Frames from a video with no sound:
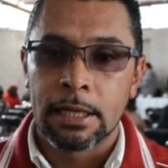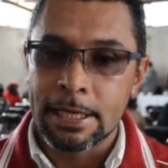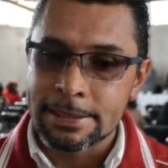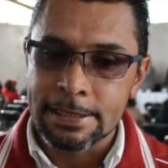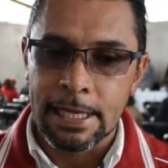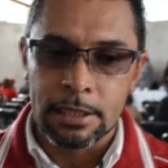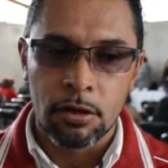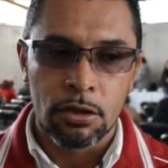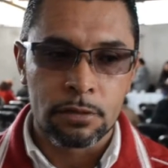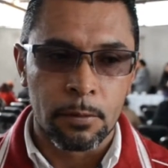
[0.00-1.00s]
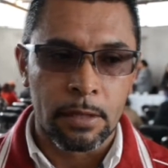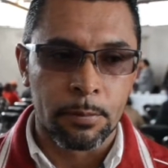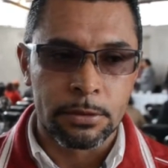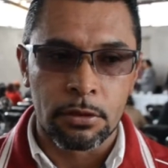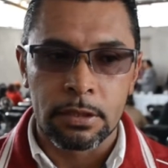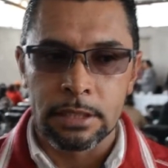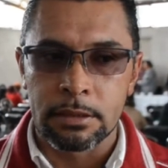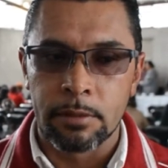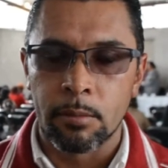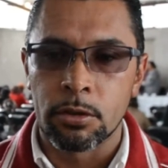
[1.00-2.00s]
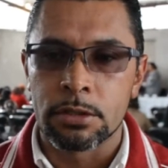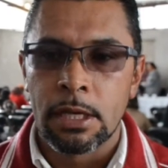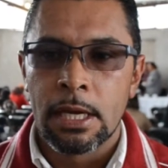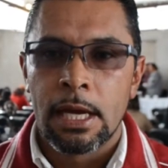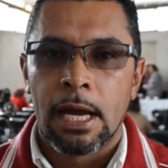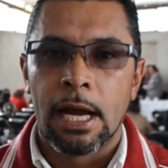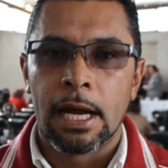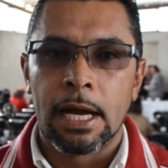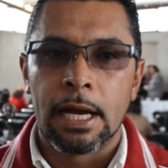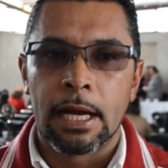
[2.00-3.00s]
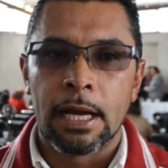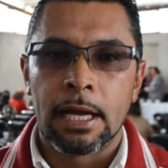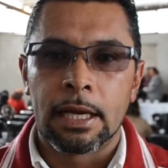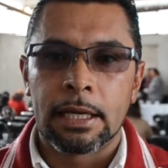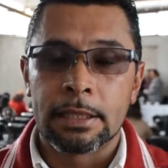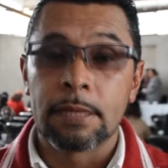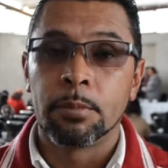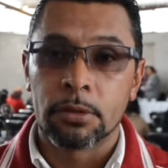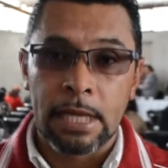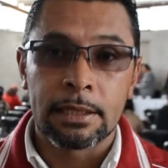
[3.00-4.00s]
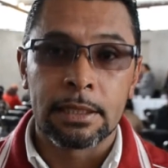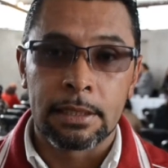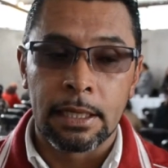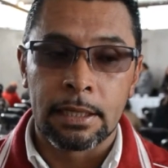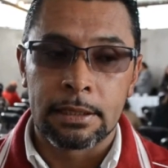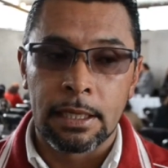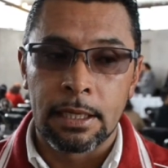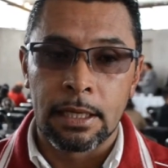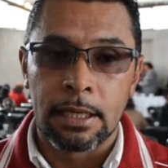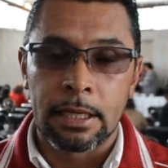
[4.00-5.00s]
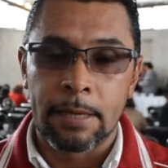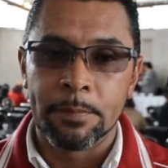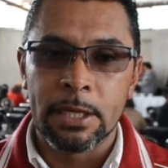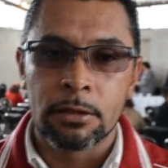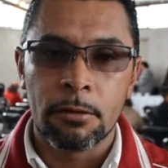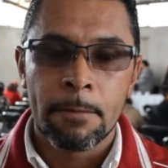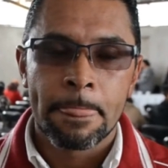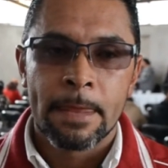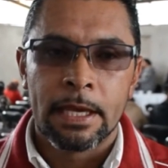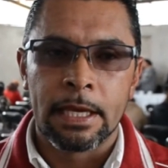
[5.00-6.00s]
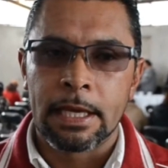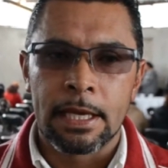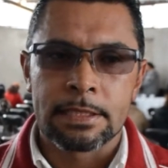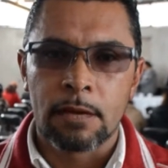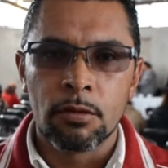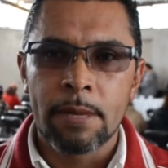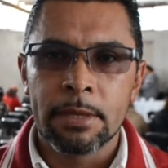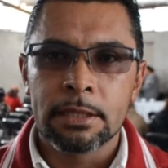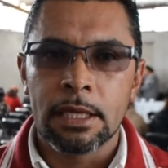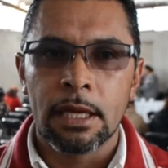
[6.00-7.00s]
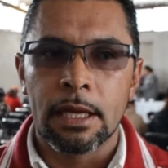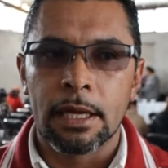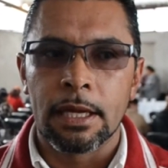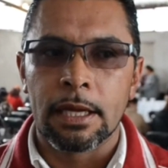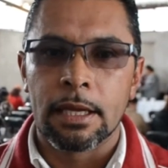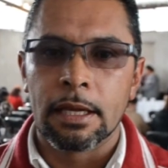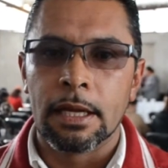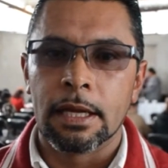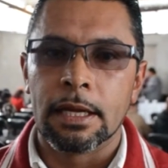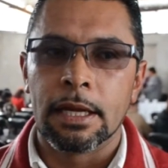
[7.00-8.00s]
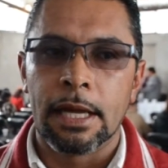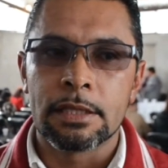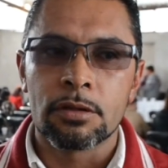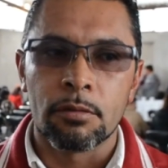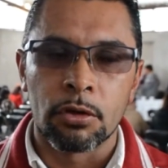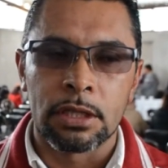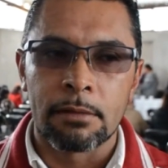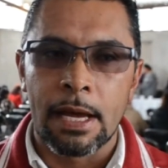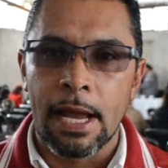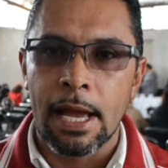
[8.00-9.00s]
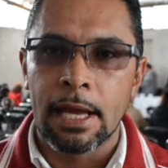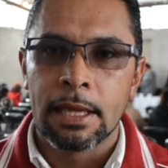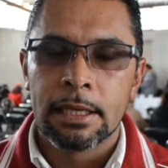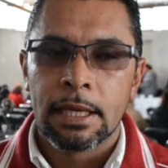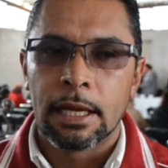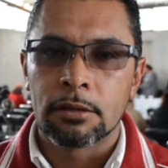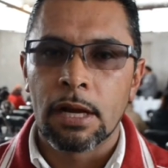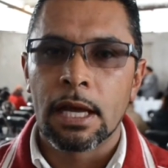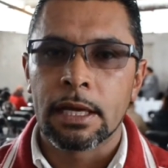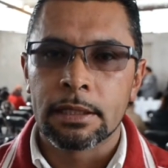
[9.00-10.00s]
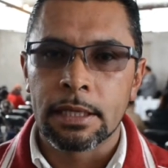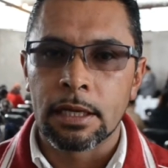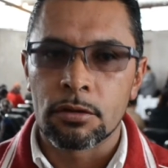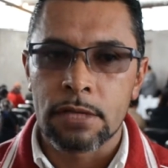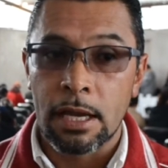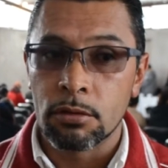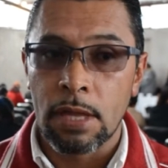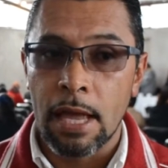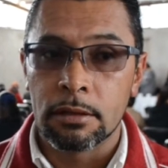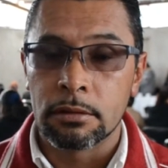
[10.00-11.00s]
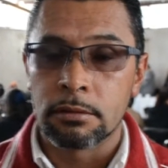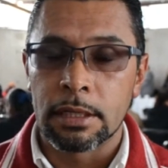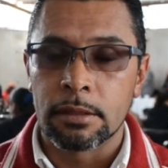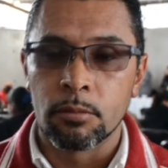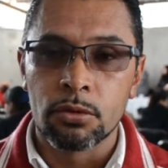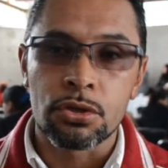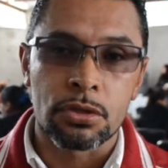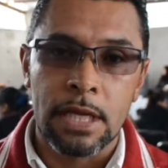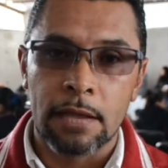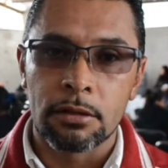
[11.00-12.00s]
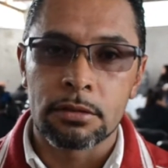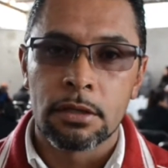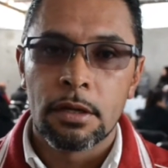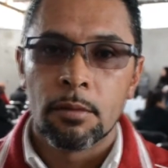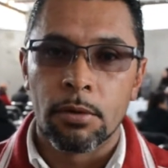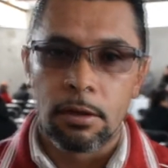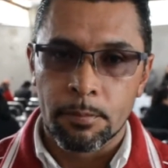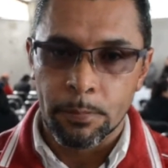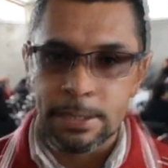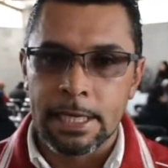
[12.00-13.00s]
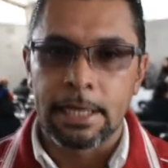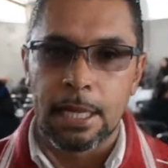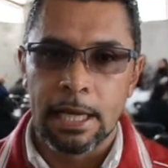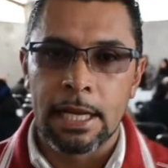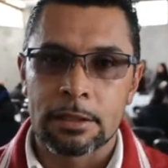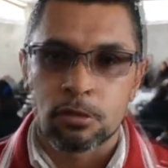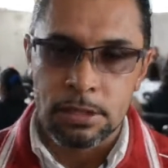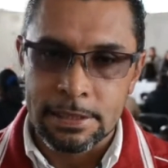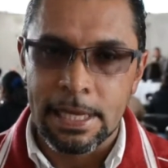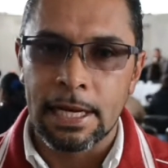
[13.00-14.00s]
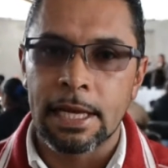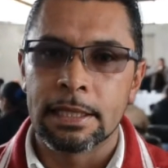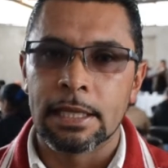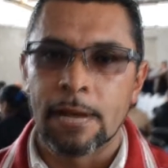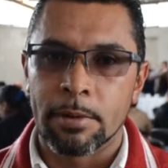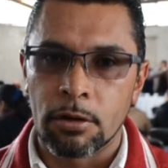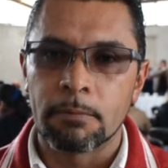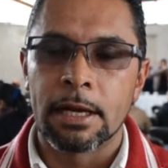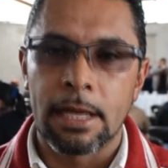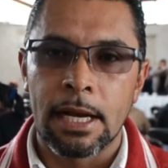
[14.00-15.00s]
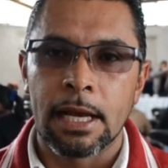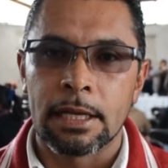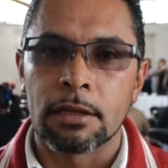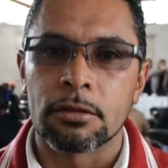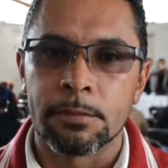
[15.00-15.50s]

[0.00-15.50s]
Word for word: Gracias a Dios, bueno, pues hoy recibimos a gente importante, te, repito, y que seguramente eh, eso motivará a toda la gente que nos ha ayudado durante muchos años, bueno, pues a que las cosas salgan de la mejor manera en el